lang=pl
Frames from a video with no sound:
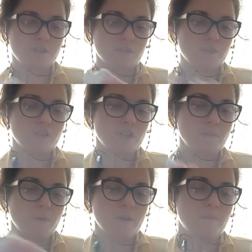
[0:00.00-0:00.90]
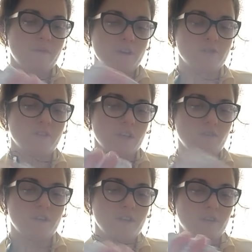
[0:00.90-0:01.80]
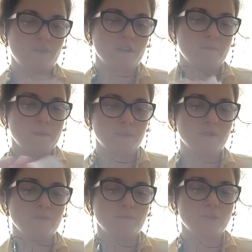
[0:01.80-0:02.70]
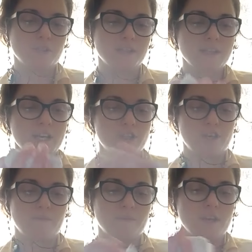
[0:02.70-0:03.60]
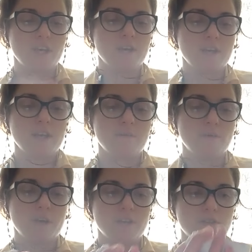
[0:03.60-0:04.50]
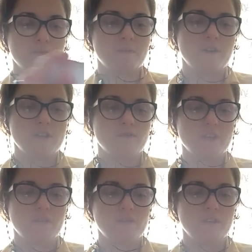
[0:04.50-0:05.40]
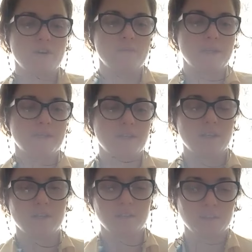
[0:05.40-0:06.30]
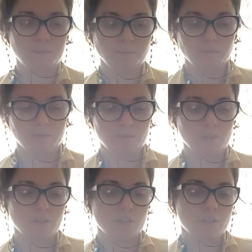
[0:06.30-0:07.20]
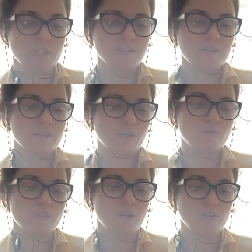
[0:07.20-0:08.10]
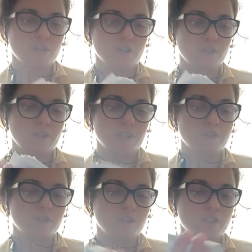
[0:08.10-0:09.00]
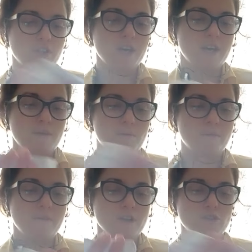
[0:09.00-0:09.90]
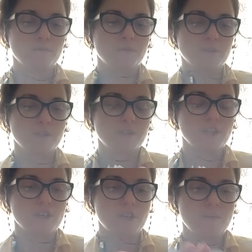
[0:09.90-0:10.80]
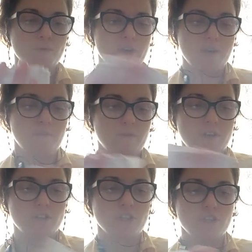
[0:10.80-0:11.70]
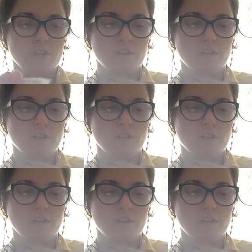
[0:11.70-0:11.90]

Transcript: co chcesz jemu jej powiedzieć w tej chwili, na chwilę obecną, lub czy chcecie i, i jemu jej coś powiedzieć w tej chwili obecnej? Czy jest tak już na odchodnym, co chcesz jej jemu powiedzieć lub co chcecie jemu jej powiedzieć?